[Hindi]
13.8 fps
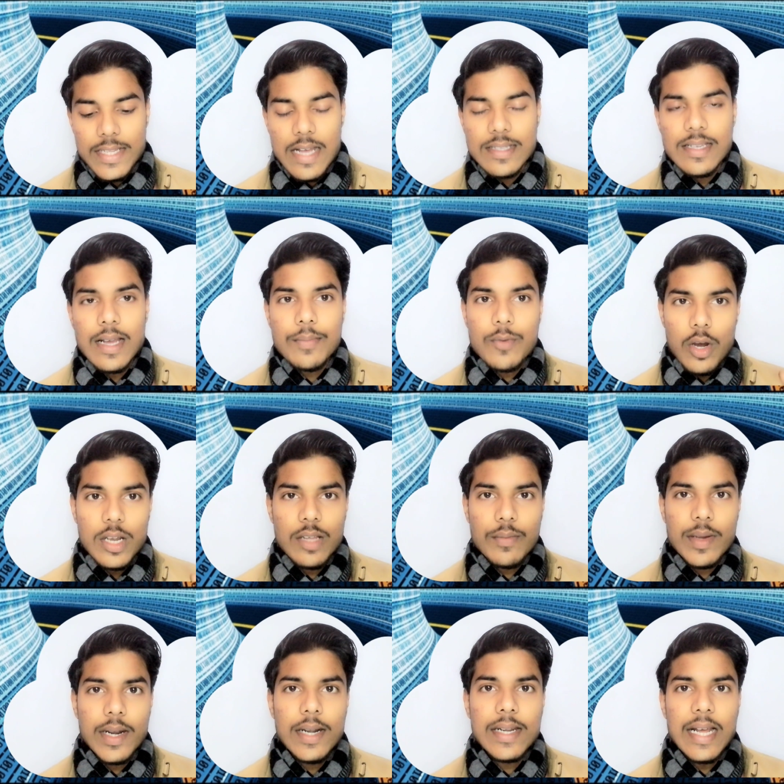जहां से आप कॉलिंग
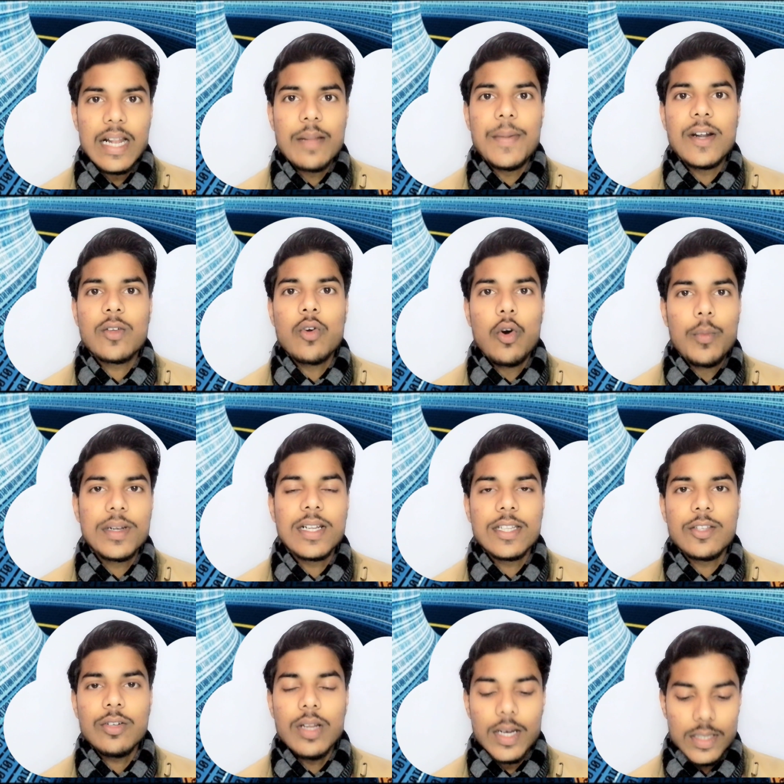वगैरह डायल पैड को ओपन
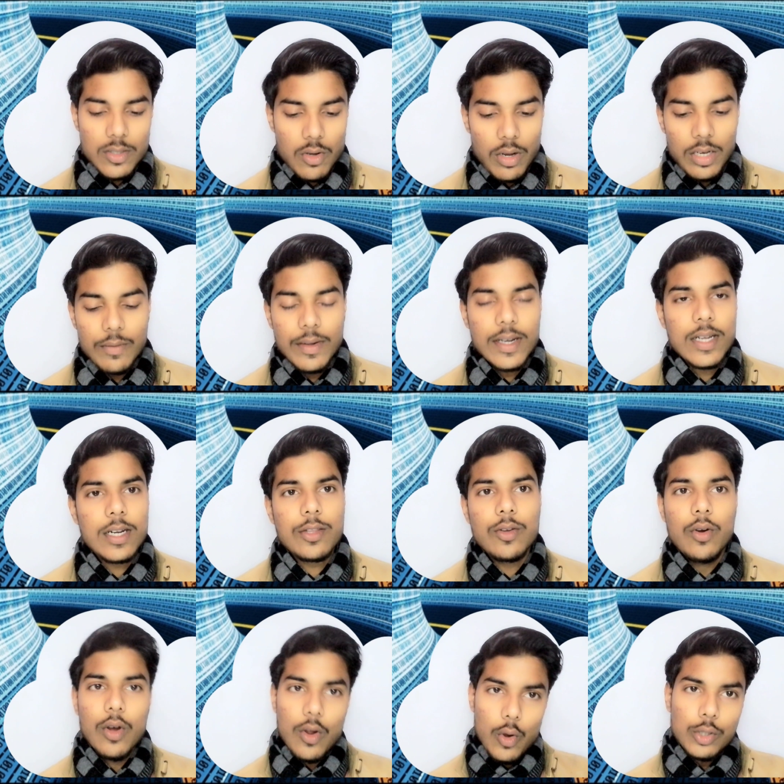करते हो ना कॉलिंग वगैरह करते हो
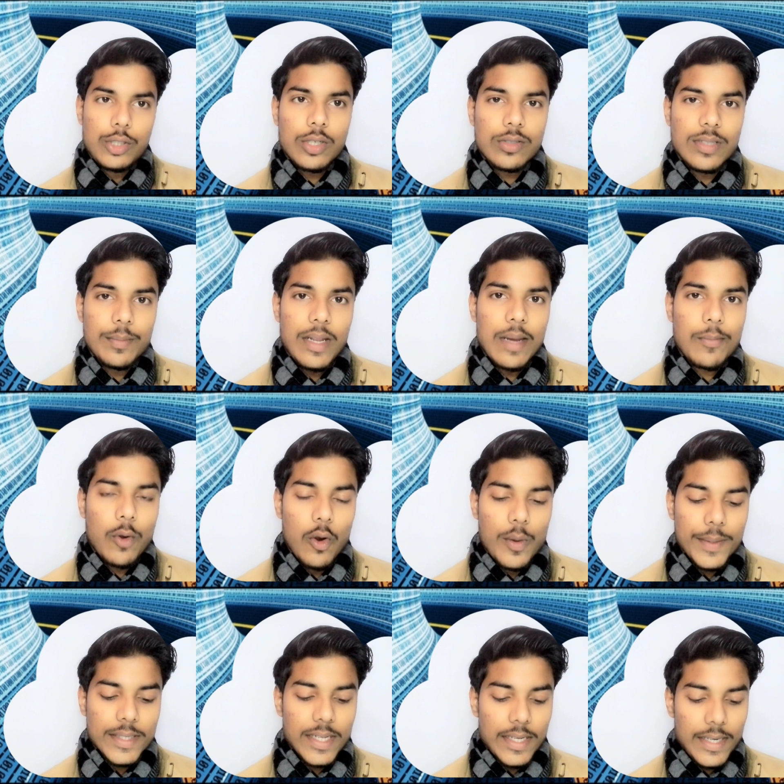उसी को सिंपली आपको
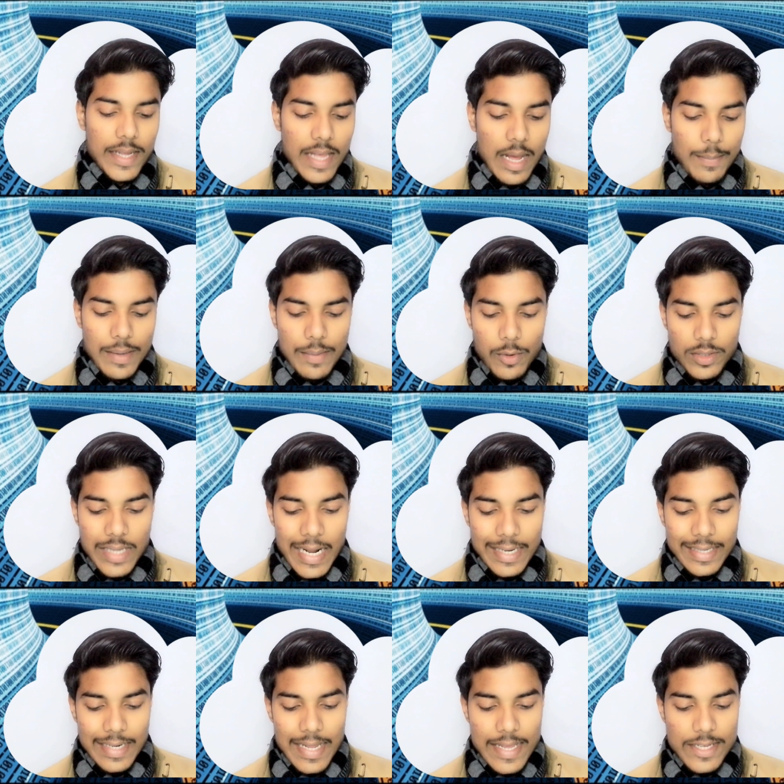ओपन कर लेना है यहाँ पर आपको डायल
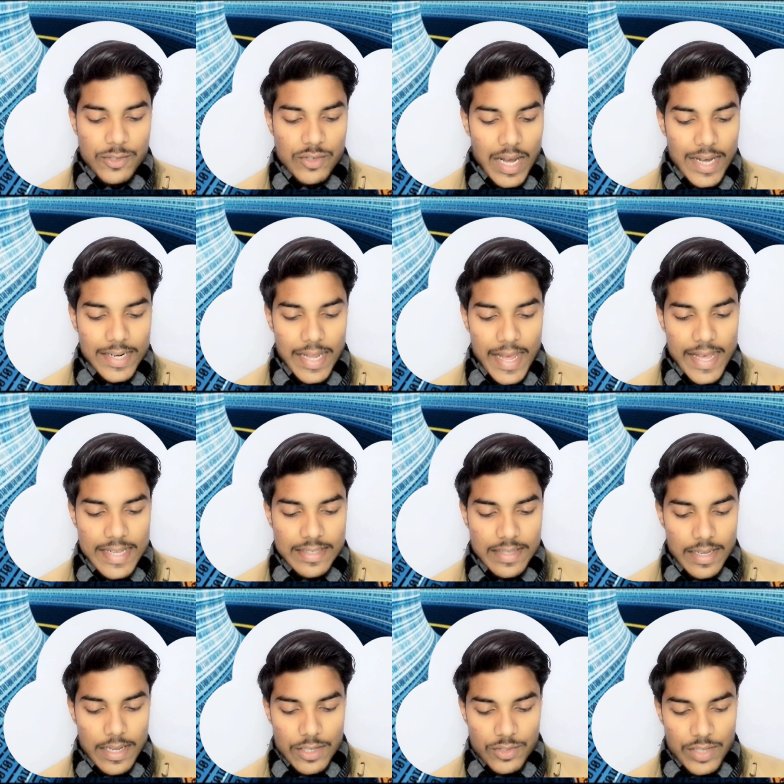करना है स्टार हैश
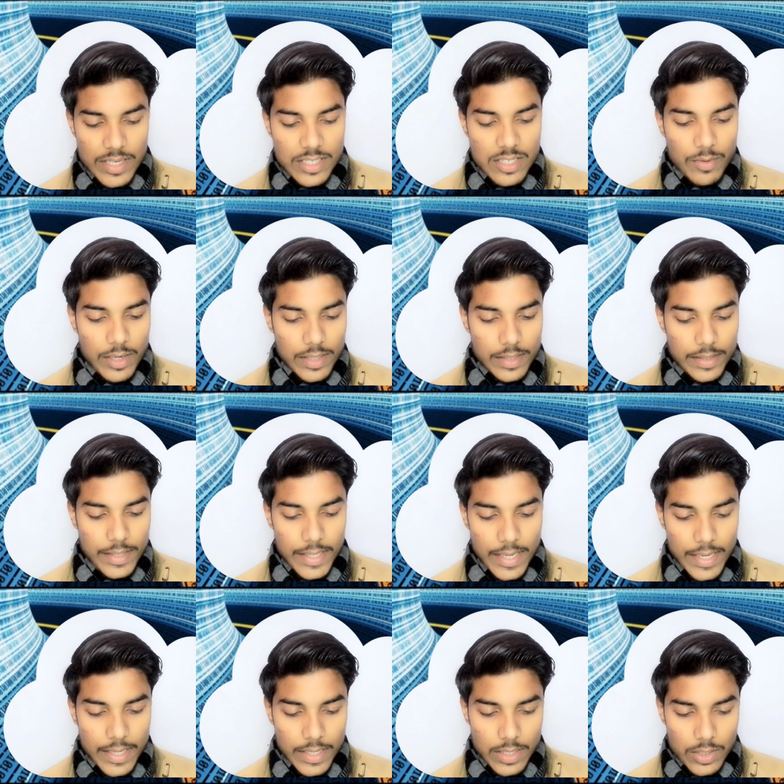सिक्स वन ठीक है
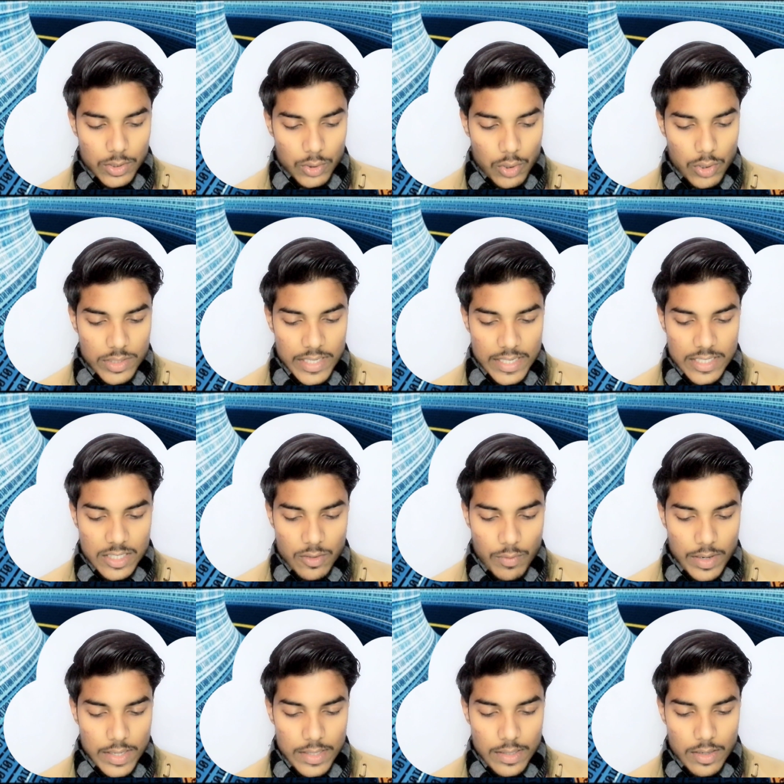तो सिक्स
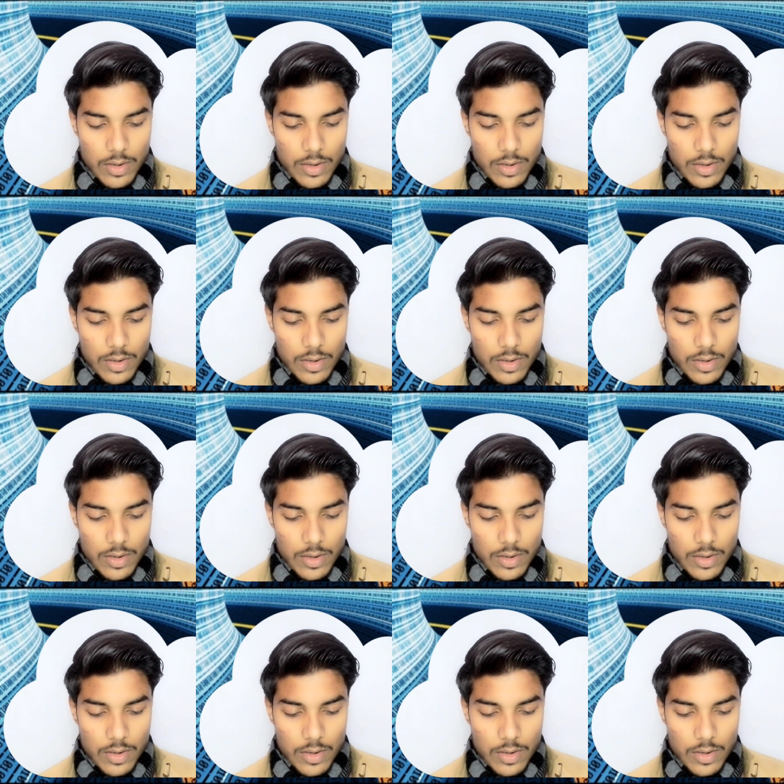वन